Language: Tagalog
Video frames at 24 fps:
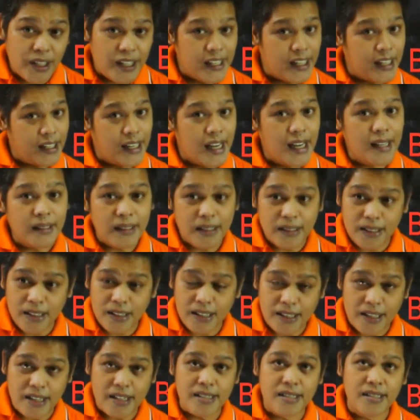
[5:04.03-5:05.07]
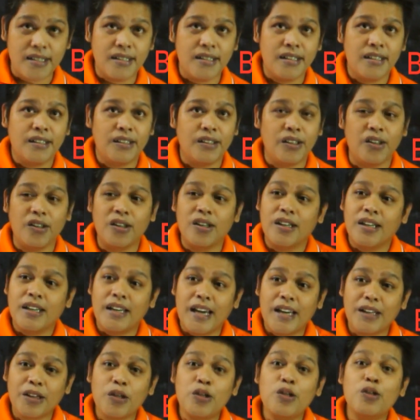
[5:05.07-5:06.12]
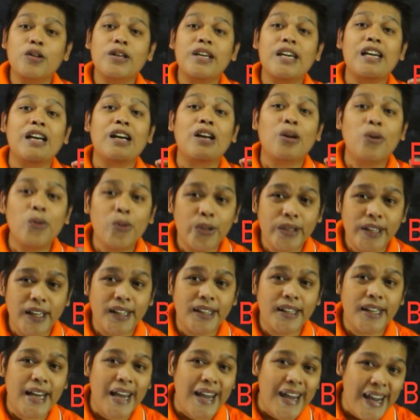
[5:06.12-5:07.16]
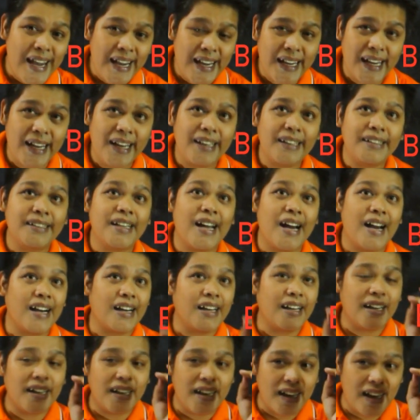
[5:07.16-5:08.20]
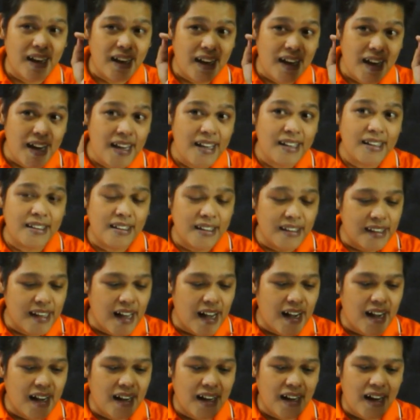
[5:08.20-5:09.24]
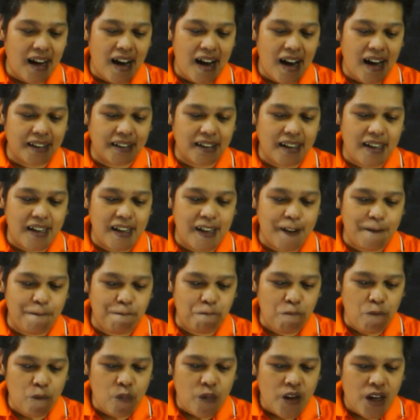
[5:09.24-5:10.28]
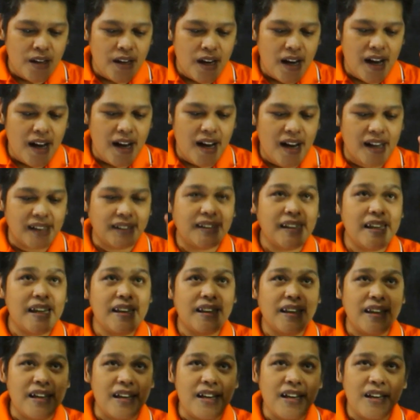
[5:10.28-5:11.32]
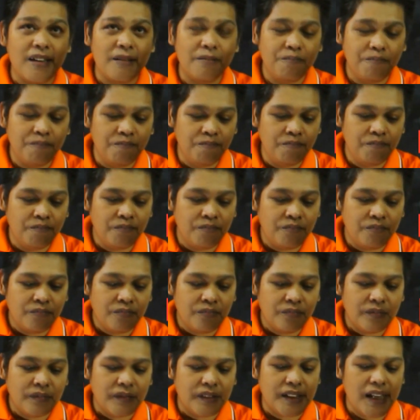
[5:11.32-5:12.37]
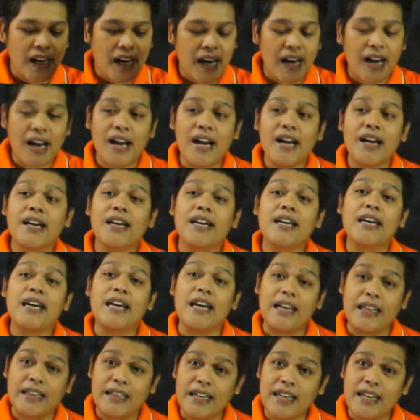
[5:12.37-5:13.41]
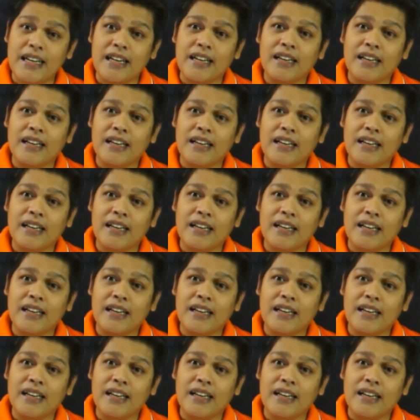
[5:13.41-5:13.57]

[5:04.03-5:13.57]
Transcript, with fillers: din ng 90 degrees, no? Ito yung included angle ng aid ng ating uh, ah, CD tsaka AD.